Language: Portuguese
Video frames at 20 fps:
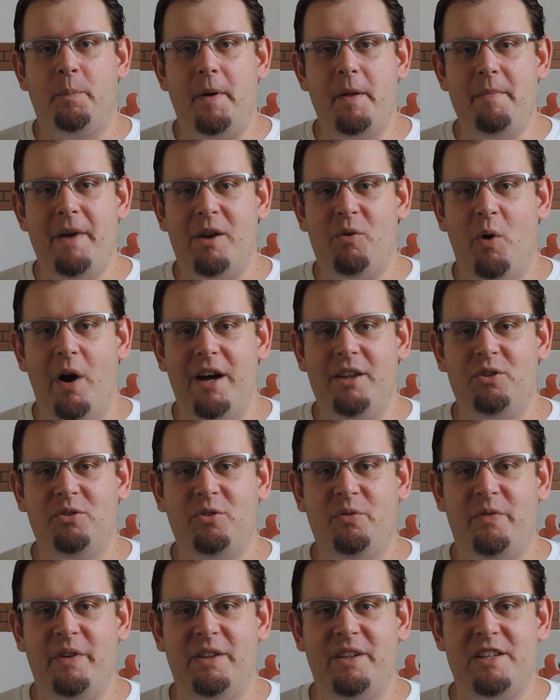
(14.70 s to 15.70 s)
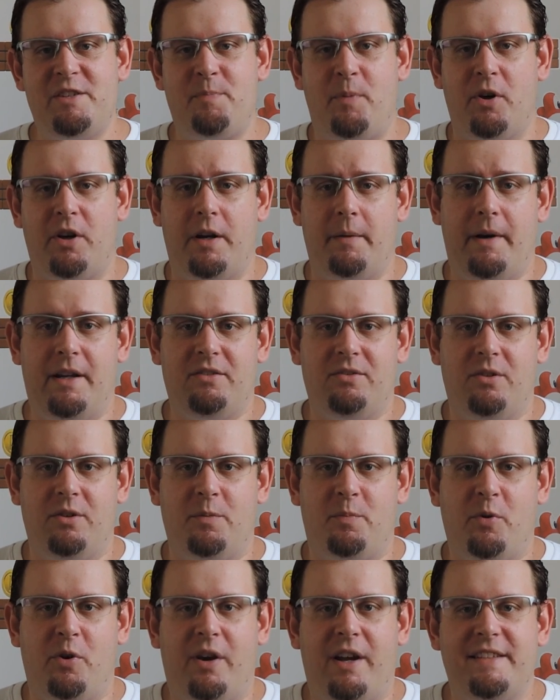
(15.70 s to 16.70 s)
No primeiro ano do Vida de
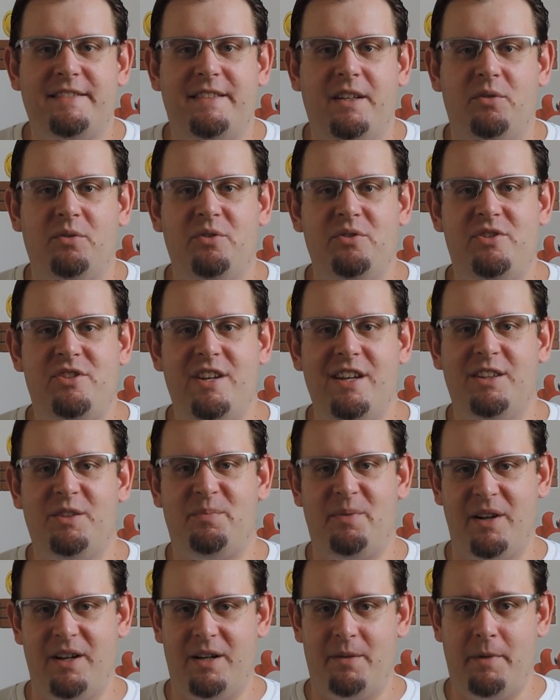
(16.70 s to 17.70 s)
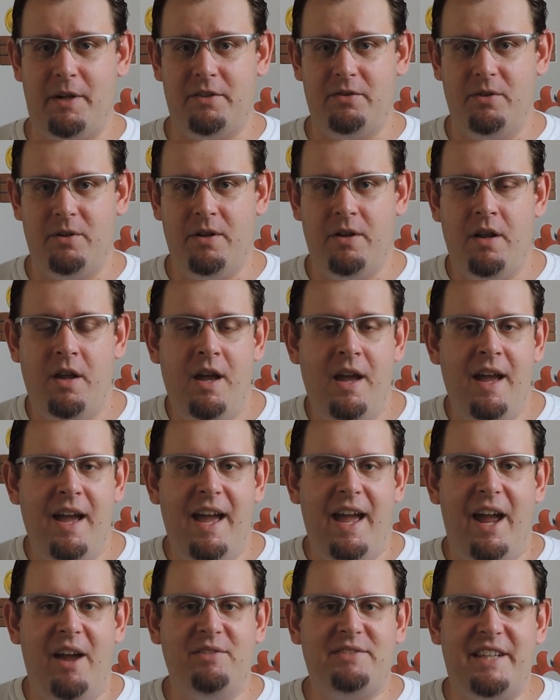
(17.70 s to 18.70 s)
Programador, por ocasião do Dia do Programador,
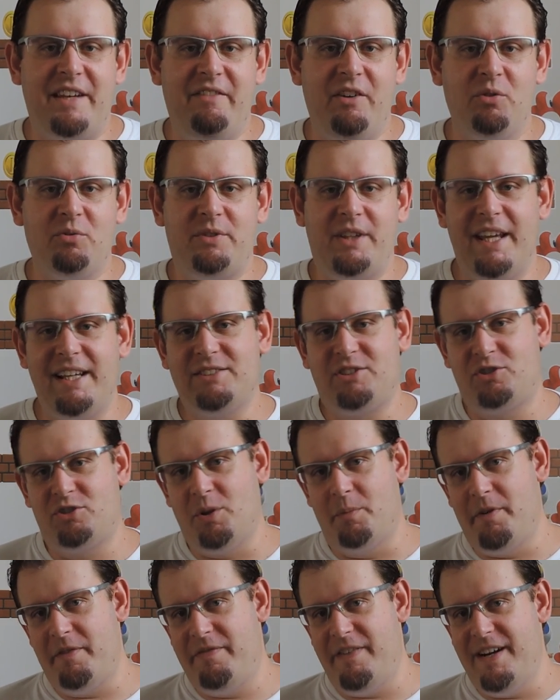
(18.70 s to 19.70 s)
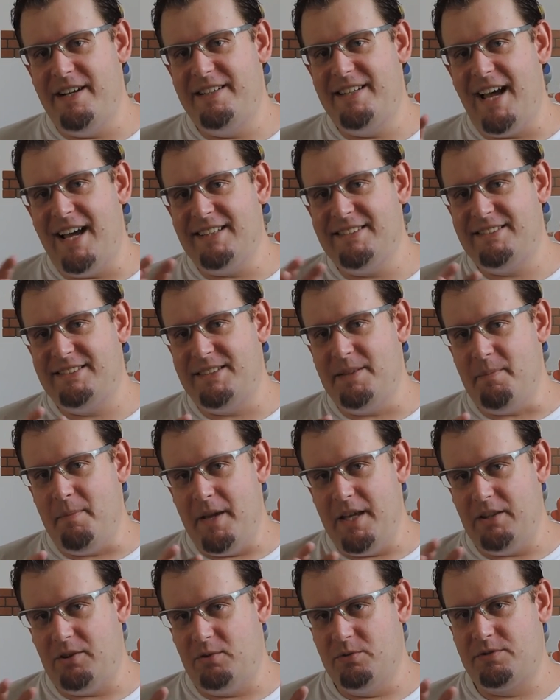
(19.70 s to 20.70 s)
eu escrevi um texto sobre verdades e
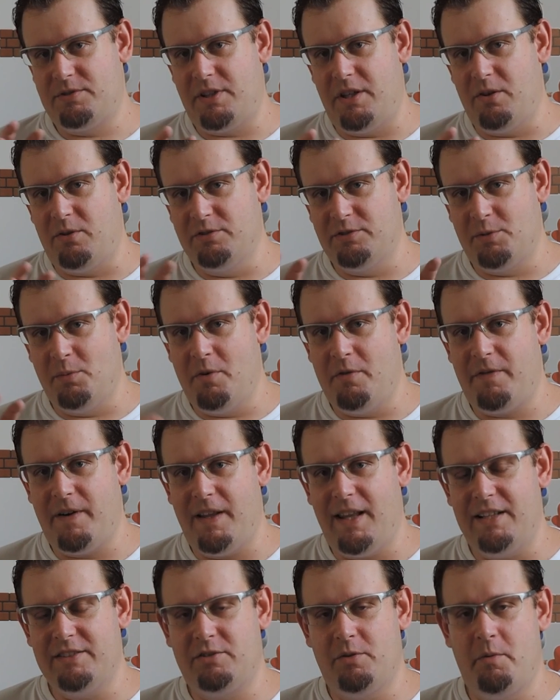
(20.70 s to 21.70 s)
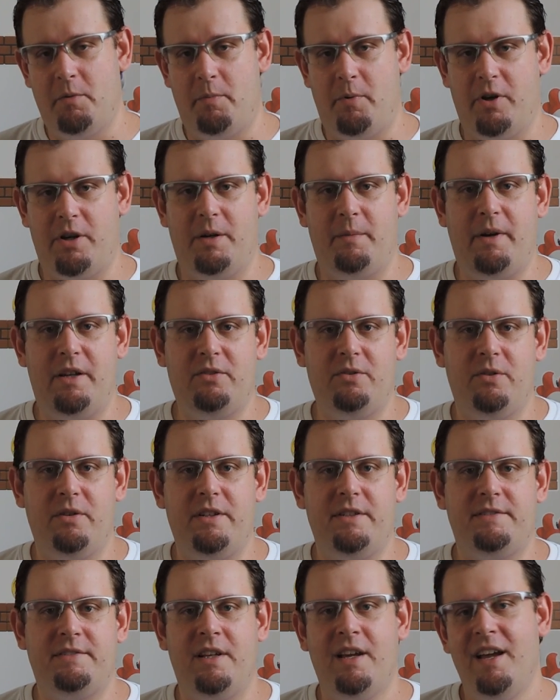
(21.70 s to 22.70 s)
mitos que costumam falar sobre
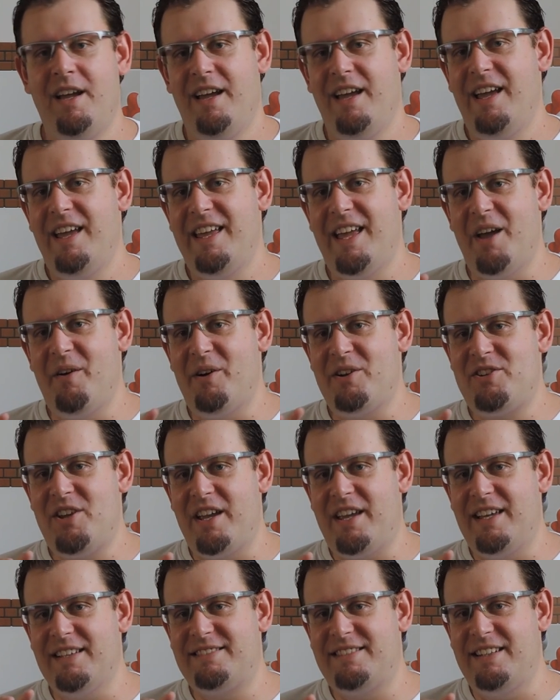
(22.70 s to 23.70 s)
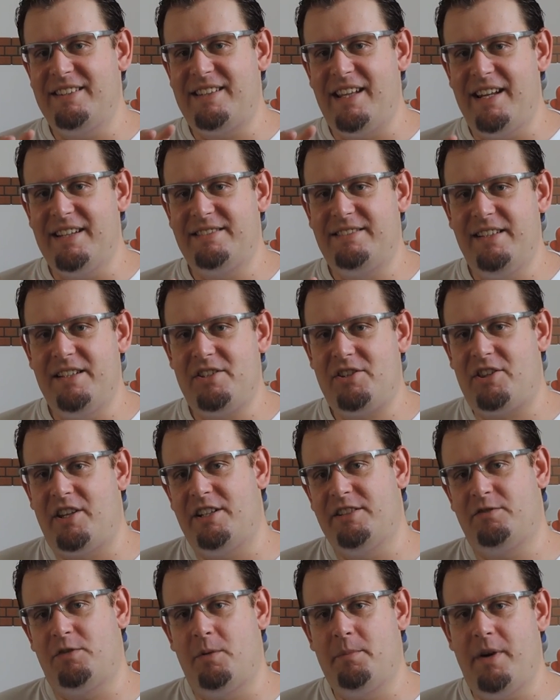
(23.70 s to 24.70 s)
programadores. E aí eu achei que ia ser interessante
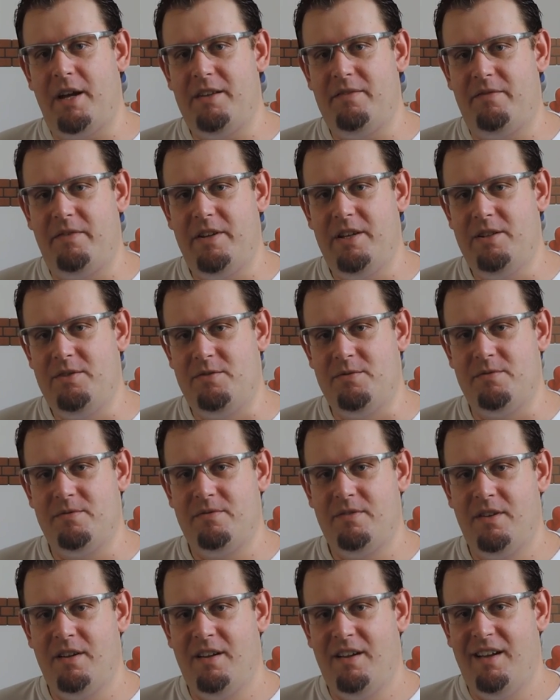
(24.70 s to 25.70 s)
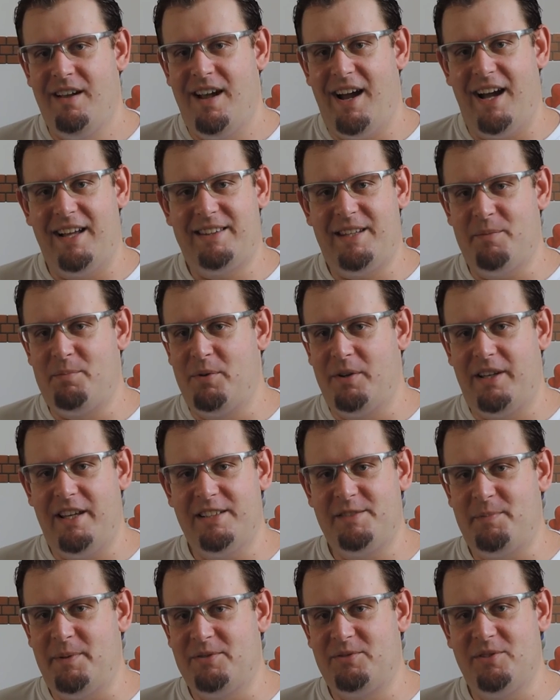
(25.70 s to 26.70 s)
transformar em vídeo, até
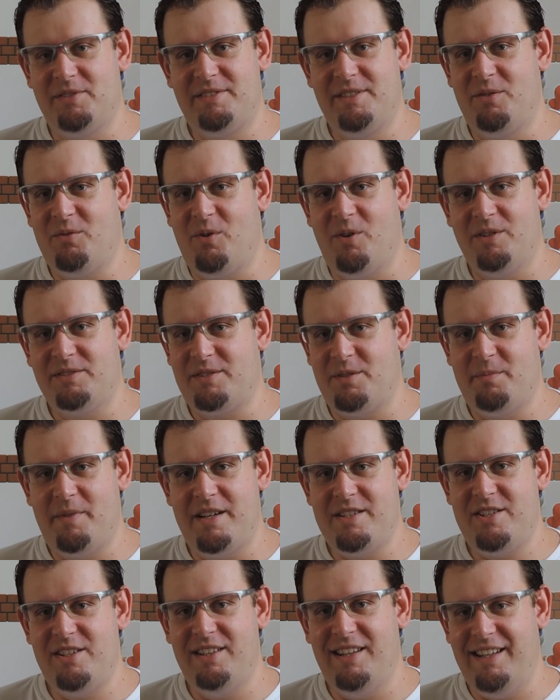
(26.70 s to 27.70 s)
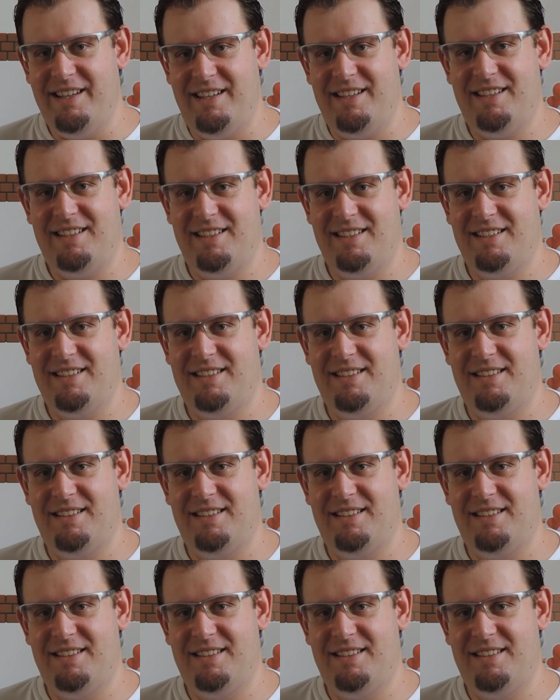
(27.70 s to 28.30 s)
porque as pessoas não gostam mais de ler.